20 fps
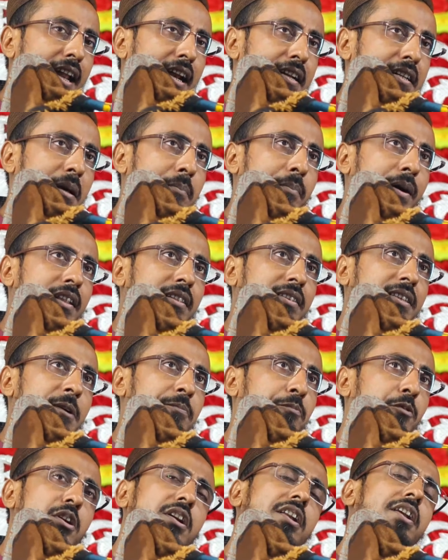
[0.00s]
কালারটা বাদ দিয়ে
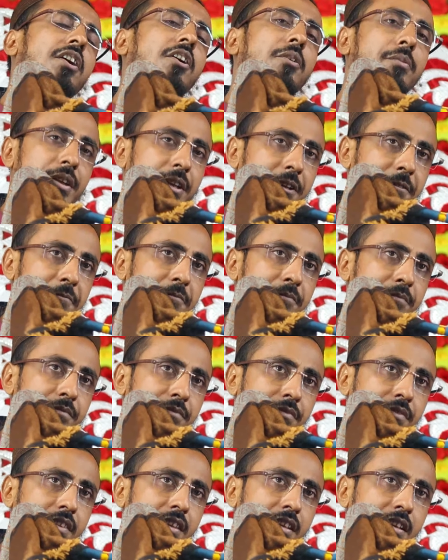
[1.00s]
পড়লেই হবে
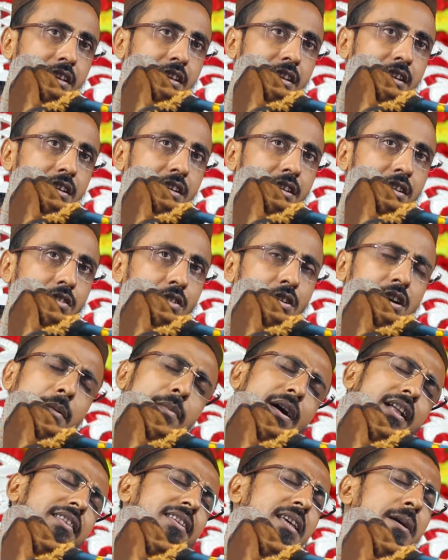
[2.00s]
ওটা
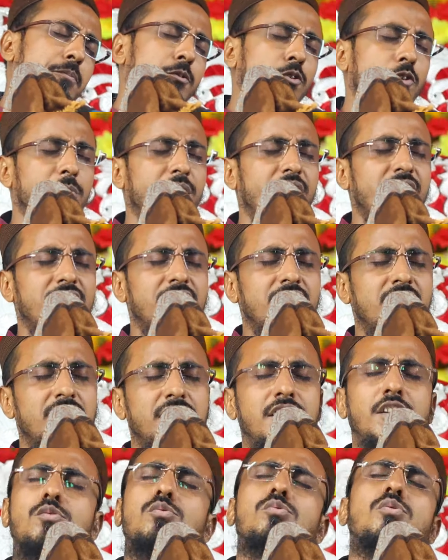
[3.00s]
বাদ দিয়ে পড়বেন
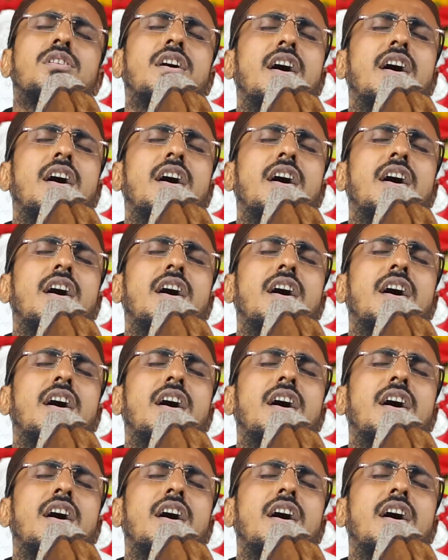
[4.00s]
যে কোনো